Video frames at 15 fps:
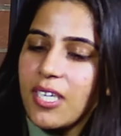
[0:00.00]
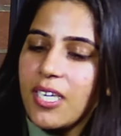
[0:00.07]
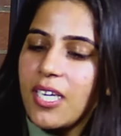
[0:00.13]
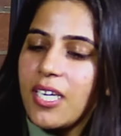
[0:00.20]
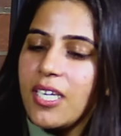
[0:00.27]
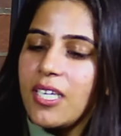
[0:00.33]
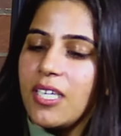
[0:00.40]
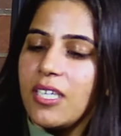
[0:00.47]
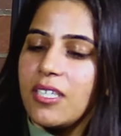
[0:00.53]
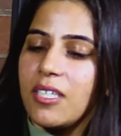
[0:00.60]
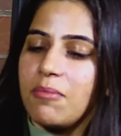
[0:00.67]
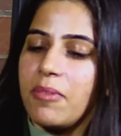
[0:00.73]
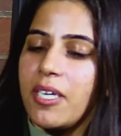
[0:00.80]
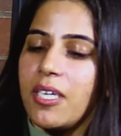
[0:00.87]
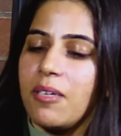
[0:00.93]
Then I
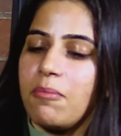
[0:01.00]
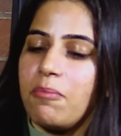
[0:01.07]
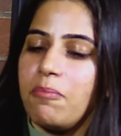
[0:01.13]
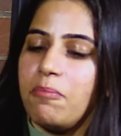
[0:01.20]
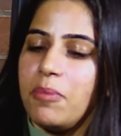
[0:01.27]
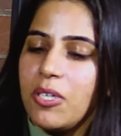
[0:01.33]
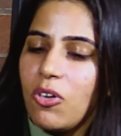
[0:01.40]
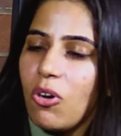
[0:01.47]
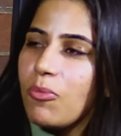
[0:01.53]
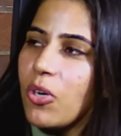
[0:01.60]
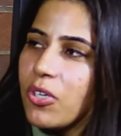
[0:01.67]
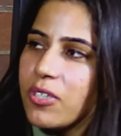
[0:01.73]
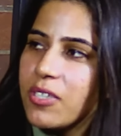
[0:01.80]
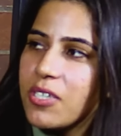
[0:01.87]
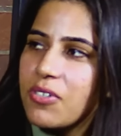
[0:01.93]
did my BCom
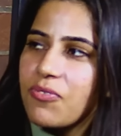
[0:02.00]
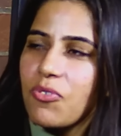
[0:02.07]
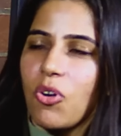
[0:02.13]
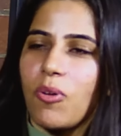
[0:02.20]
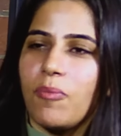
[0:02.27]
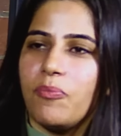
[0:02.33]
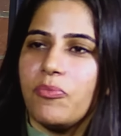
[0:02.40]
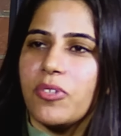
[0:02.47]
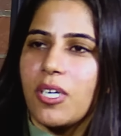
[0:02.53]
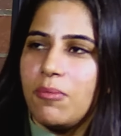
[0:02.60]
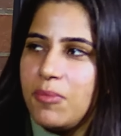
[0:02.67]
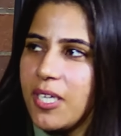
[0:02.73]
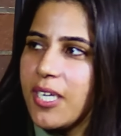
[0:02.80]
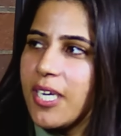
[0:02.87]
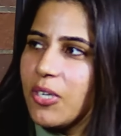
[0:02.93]
honors from
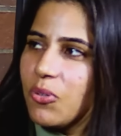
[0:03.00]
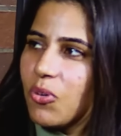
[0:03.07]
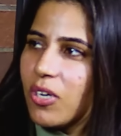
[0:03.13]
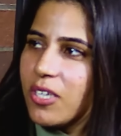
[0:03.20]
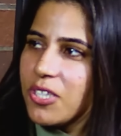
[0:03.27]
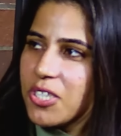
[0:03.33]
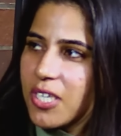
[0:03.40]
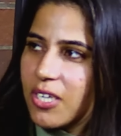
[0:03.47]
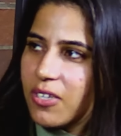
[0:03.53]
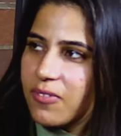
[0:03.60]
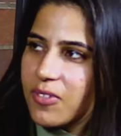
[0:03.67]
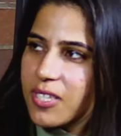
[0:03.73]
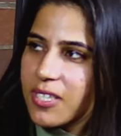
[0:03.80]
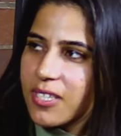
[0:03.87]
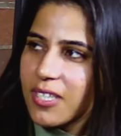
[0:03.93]
Kamla Nehru College, Delhi
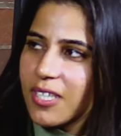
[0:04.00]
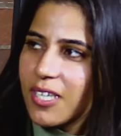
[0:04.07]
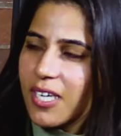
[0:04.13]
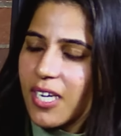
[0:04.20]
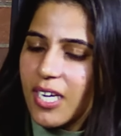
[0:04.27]
University.